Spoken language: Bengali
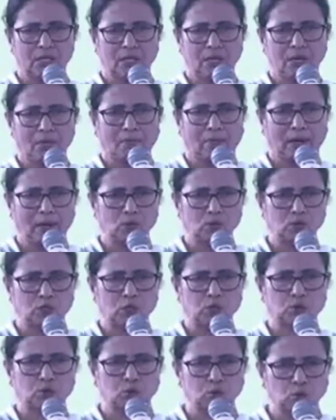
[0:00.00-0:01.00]
মানুষকে
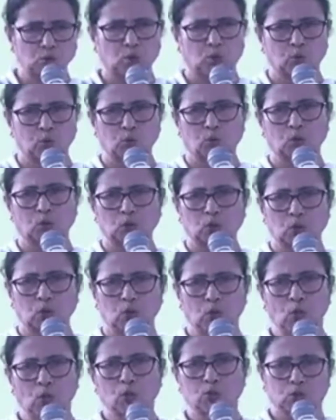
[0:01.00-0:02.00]
শুধু খুন করত
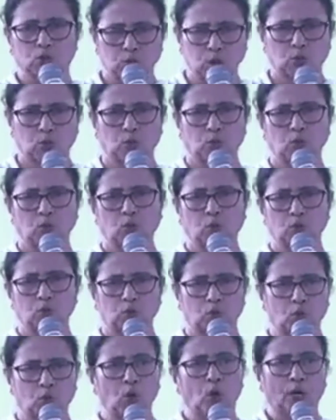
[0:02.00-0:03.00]
শুধু খুন করত
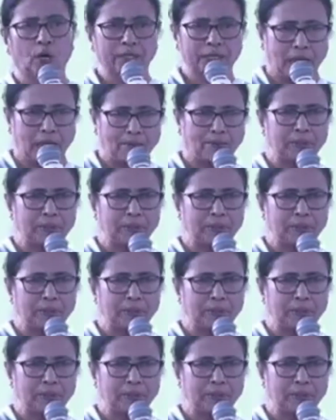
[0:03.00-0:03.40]
নাপিত